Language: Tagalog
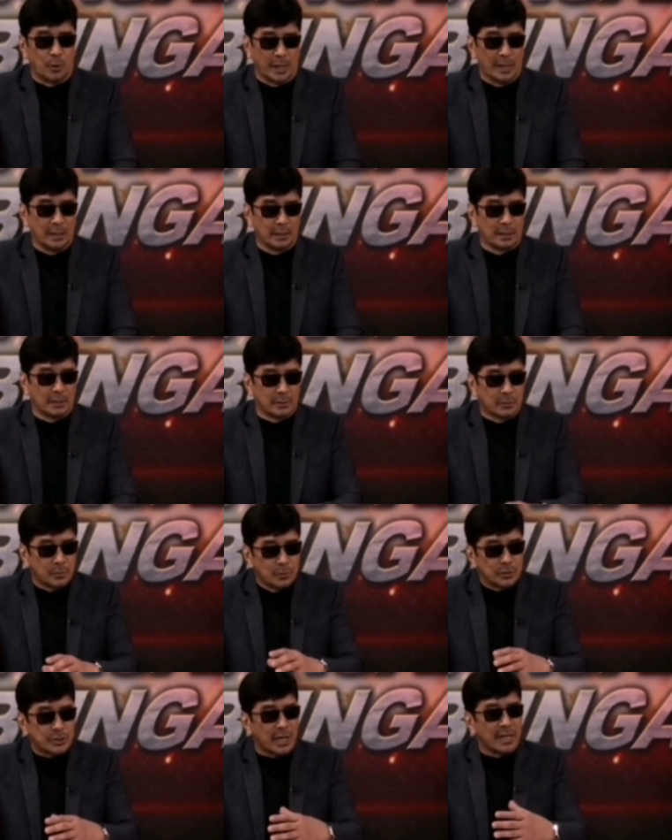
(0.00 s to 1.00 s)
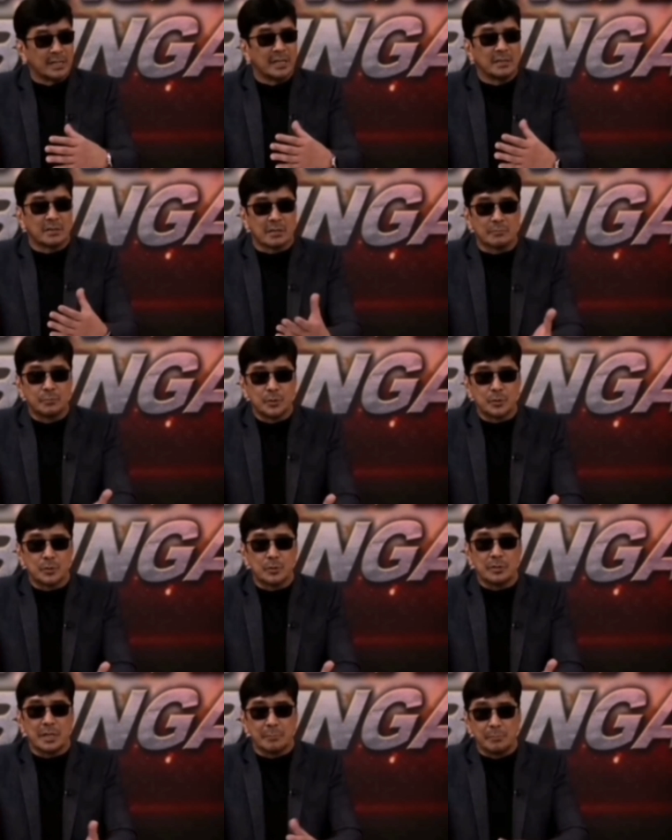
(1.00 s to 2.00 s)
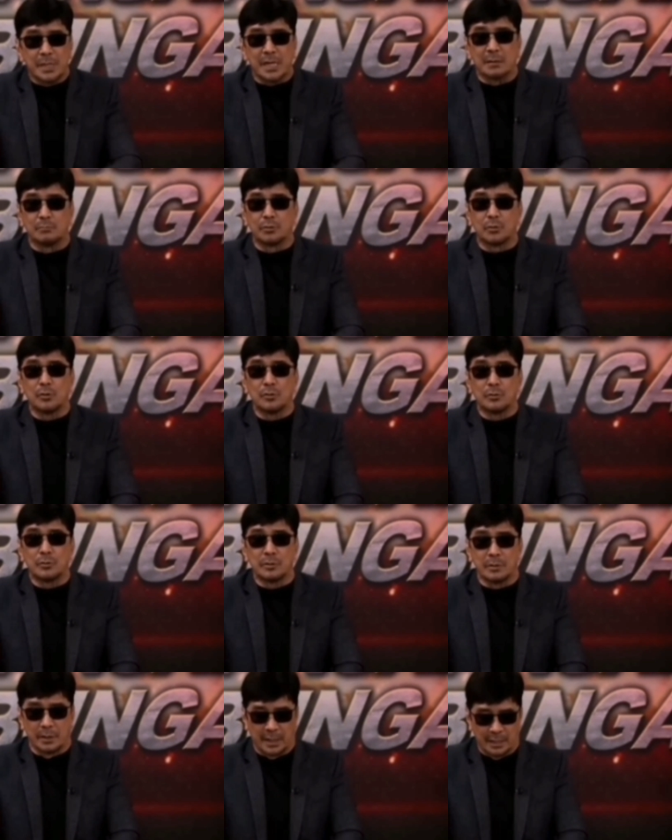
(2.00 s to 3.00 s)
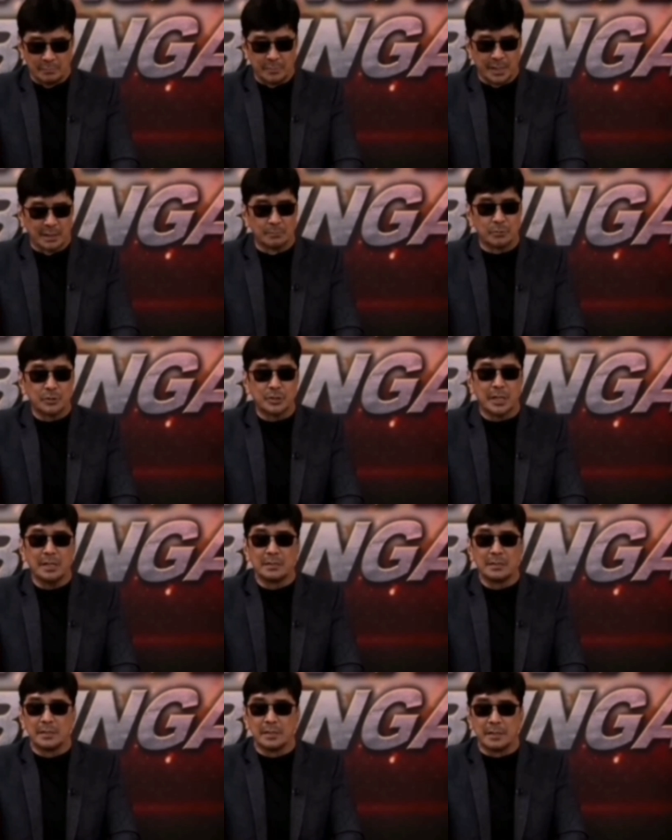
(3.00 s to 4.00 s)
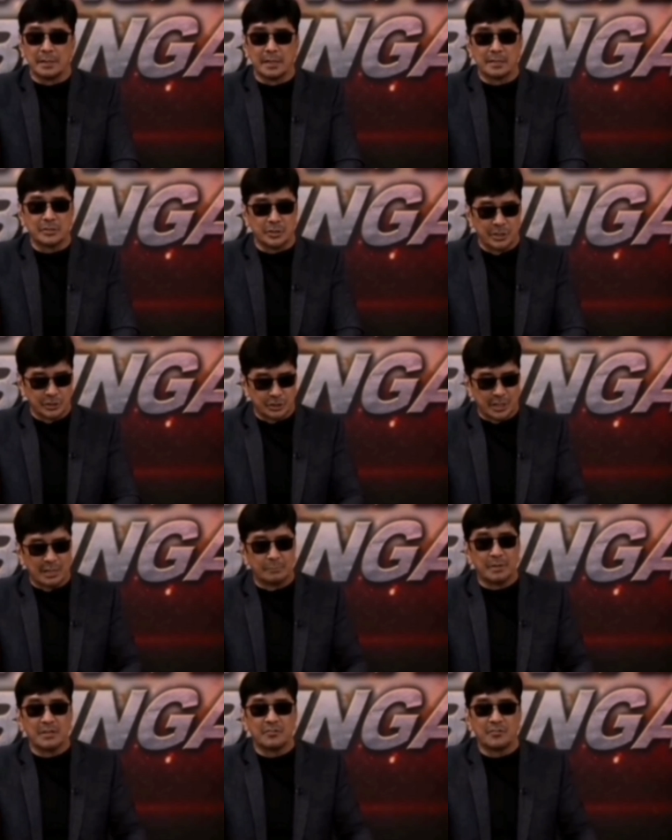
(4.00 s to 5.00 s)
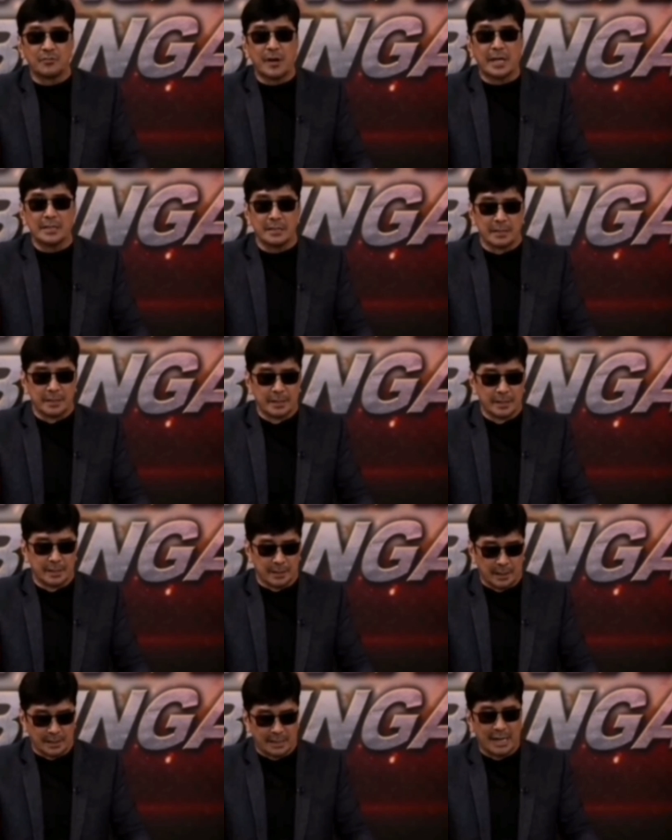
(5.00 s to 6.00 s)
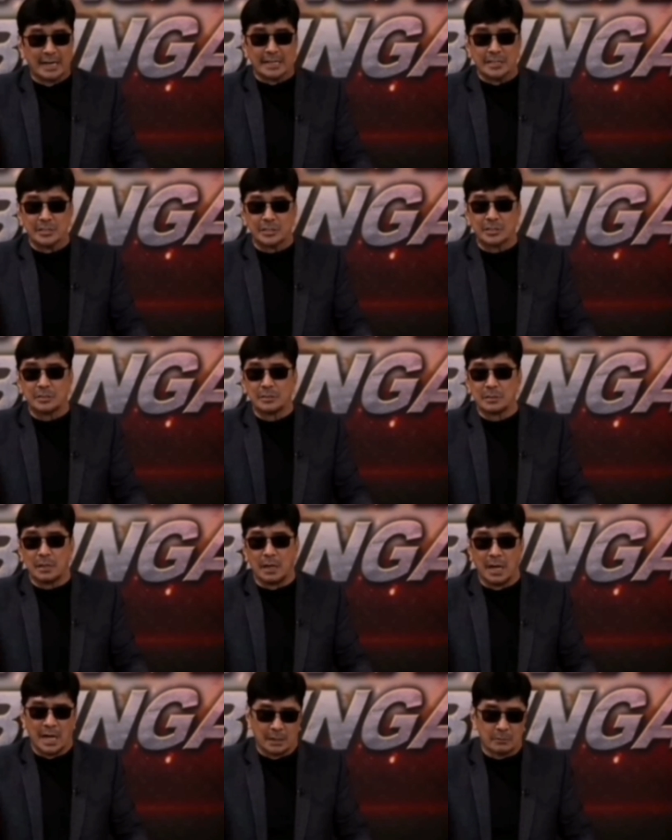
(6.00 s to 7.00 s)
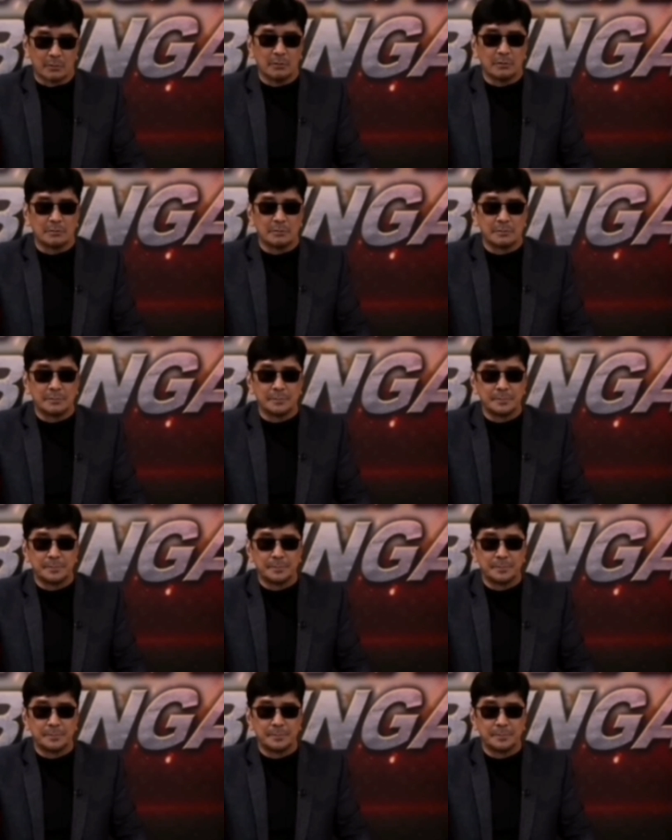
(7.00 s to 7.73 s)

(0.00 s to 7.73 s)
well, doon sa in-interview ko na miyembro, ay miyembro siya ng sinasabing frat, and that is ACRO.